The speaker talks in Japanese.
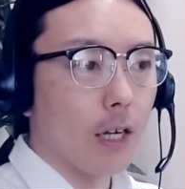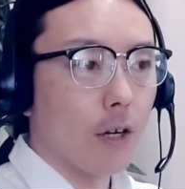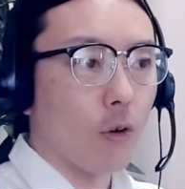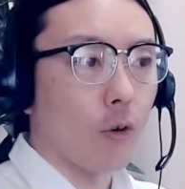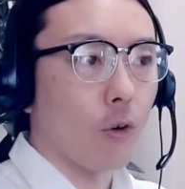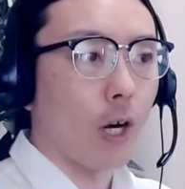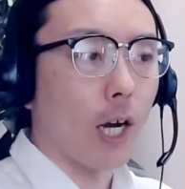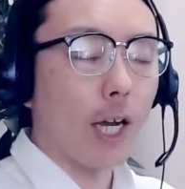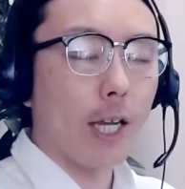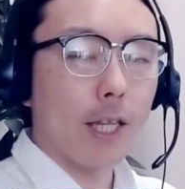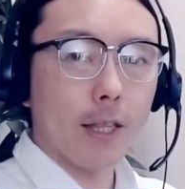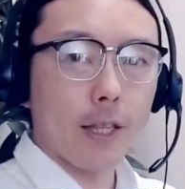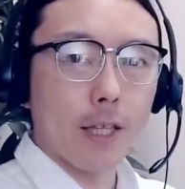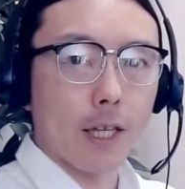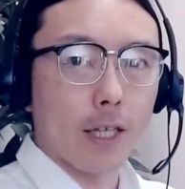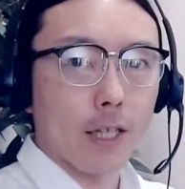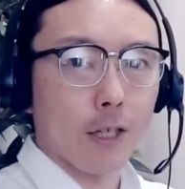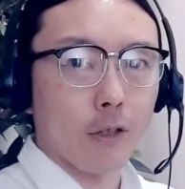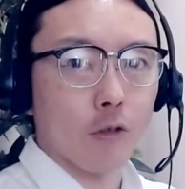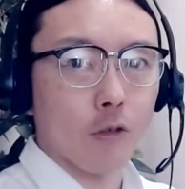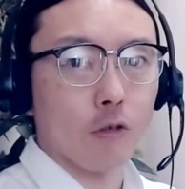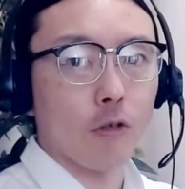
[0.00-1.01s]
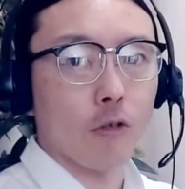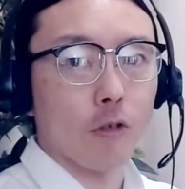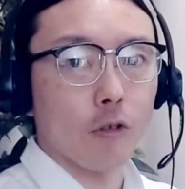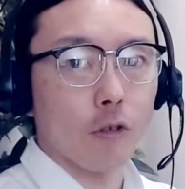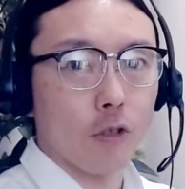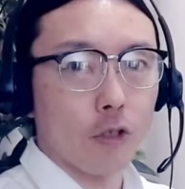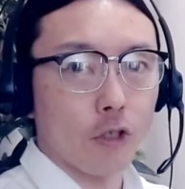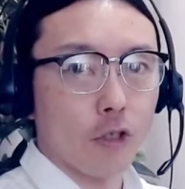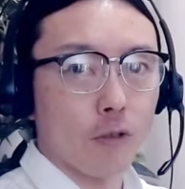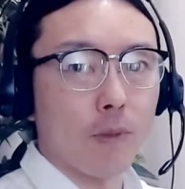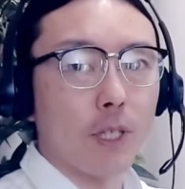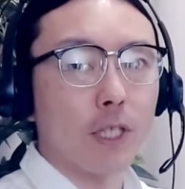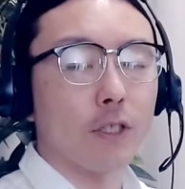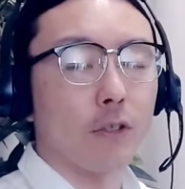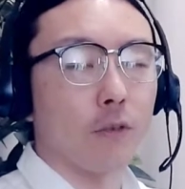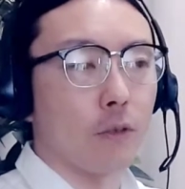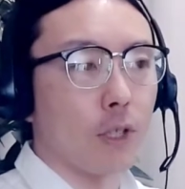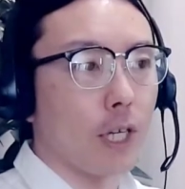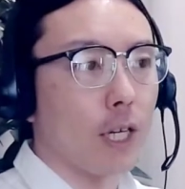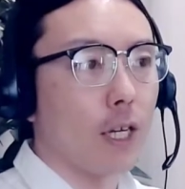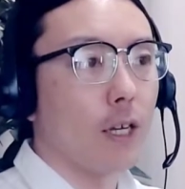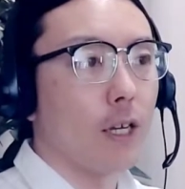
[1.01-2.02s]
こう入っていたとしますよ
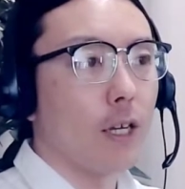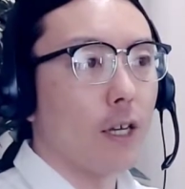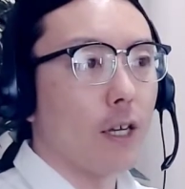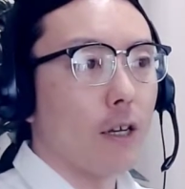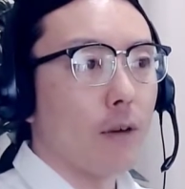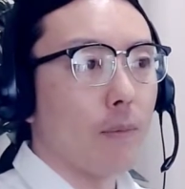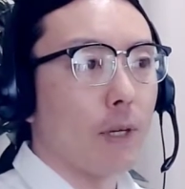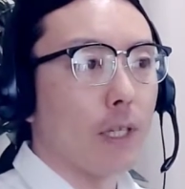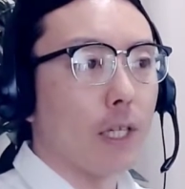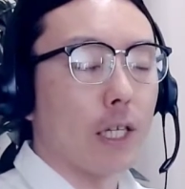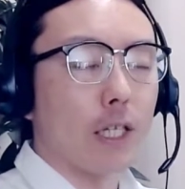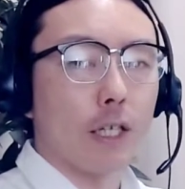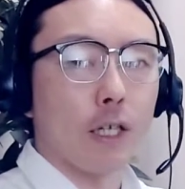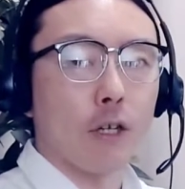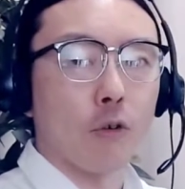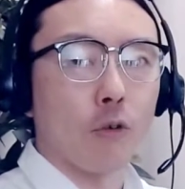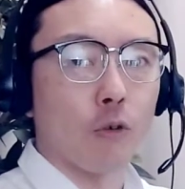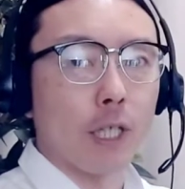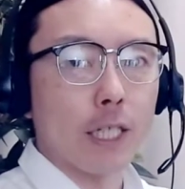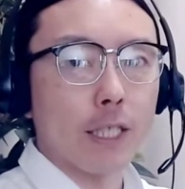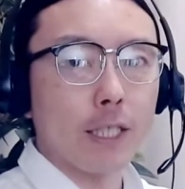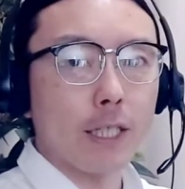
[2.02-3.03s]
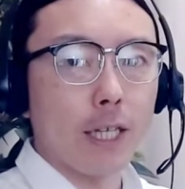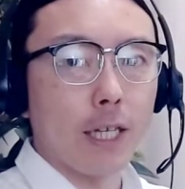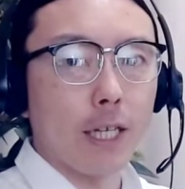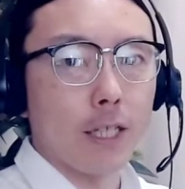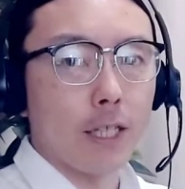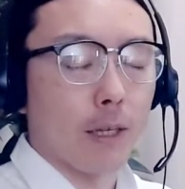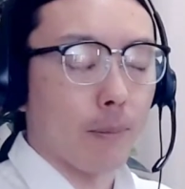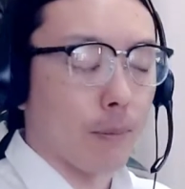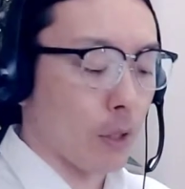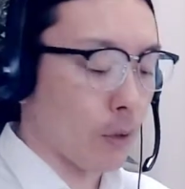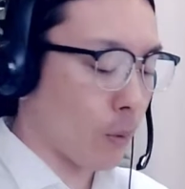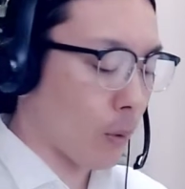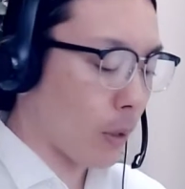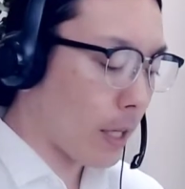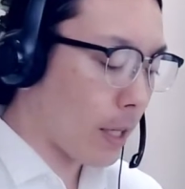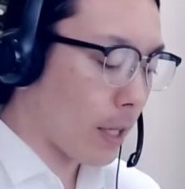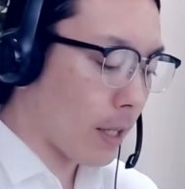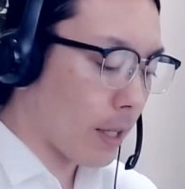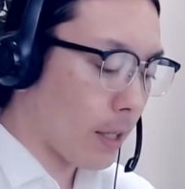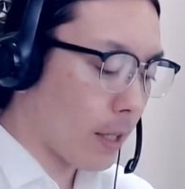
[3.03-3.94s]
ね、まあ、何かこう野菜炒めとか